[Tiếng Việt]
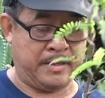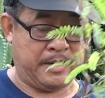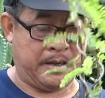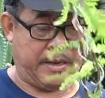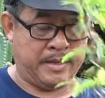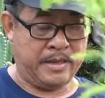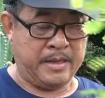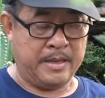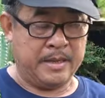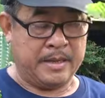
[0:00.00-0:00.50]

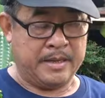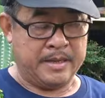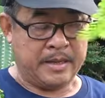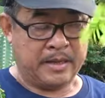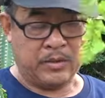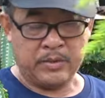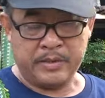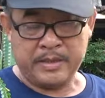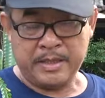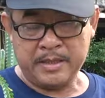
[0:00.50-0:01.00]
Rồi
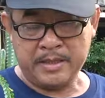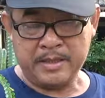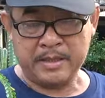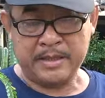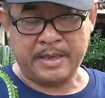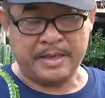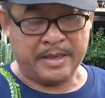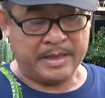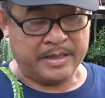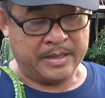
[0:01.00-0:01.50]
giờ tôi sẽ đưa
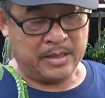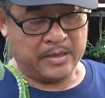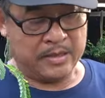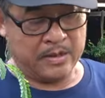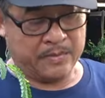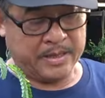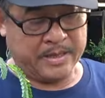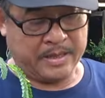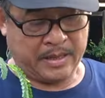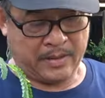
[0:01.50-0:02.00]
cây này vô
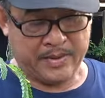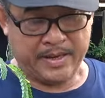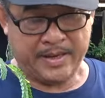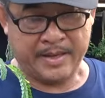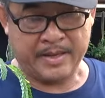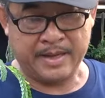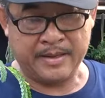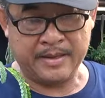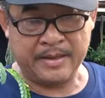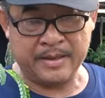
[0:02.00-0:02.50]
trong cái chậu này
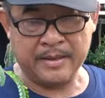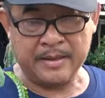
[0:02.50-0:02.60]
ha,